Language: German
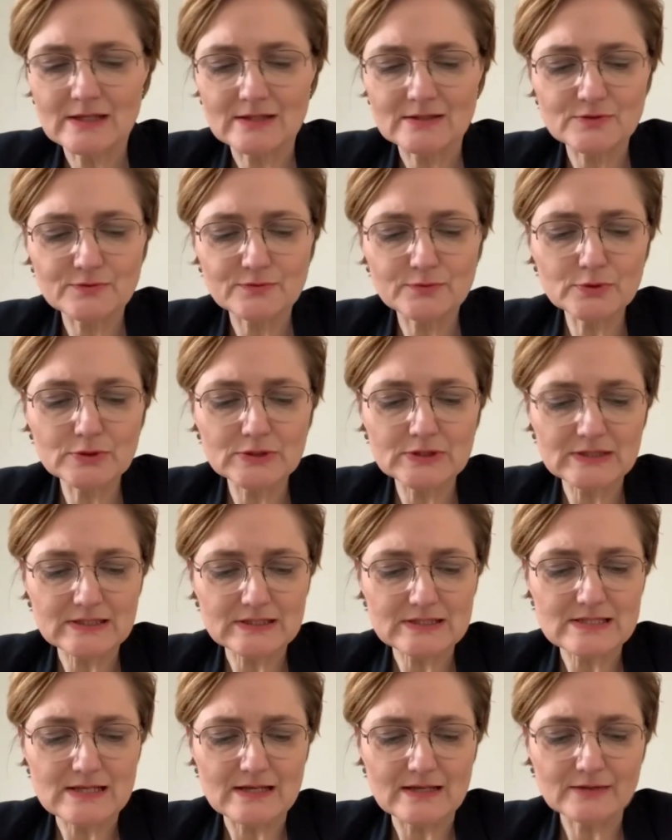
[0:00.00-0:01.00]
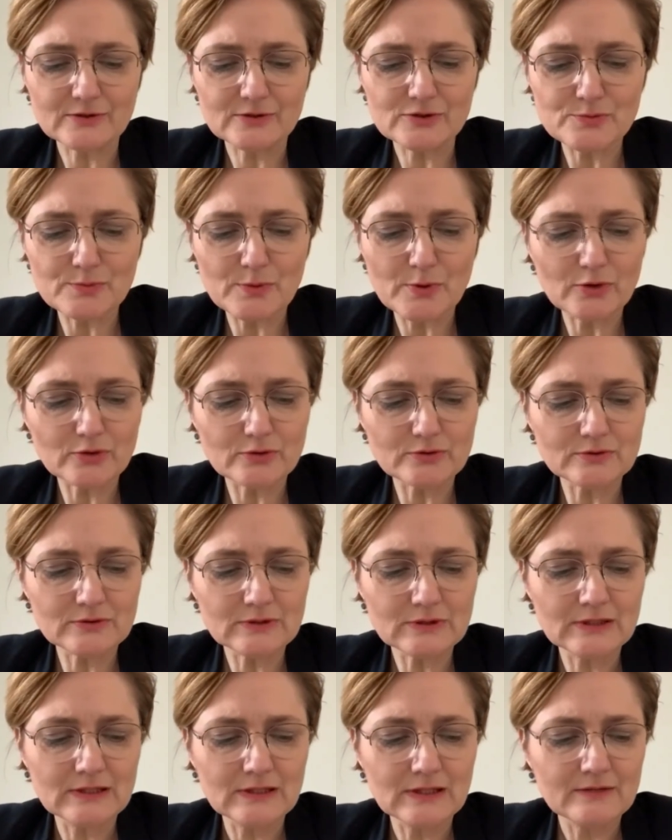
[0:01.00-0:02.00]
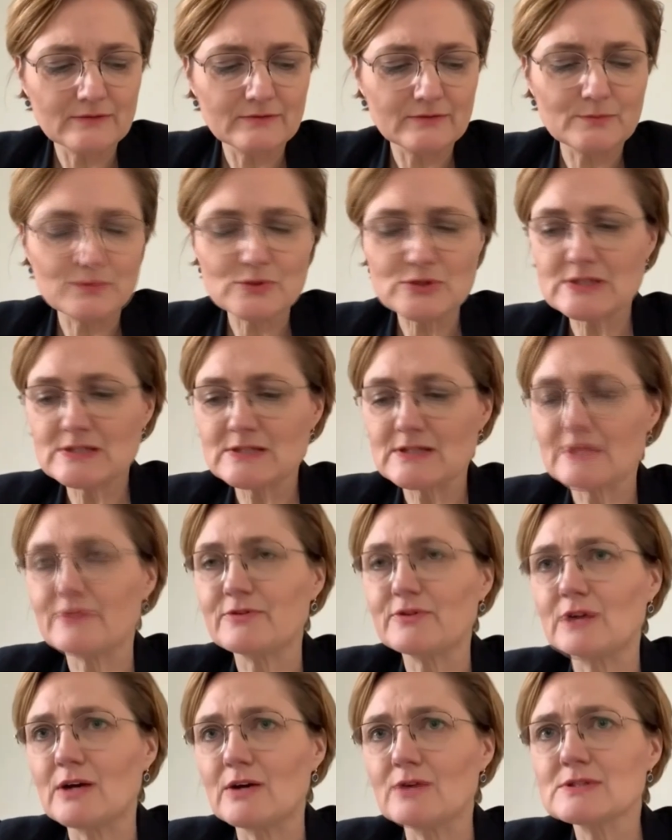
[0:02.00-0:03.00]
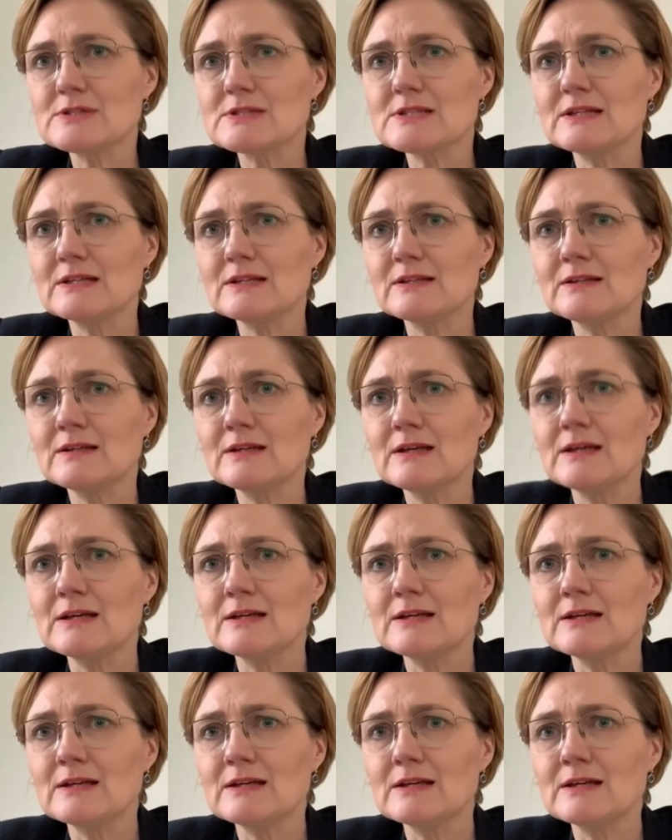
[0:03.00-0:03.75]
Hannes Furich hat es angesprochen. Wir müssen davon ausgehen,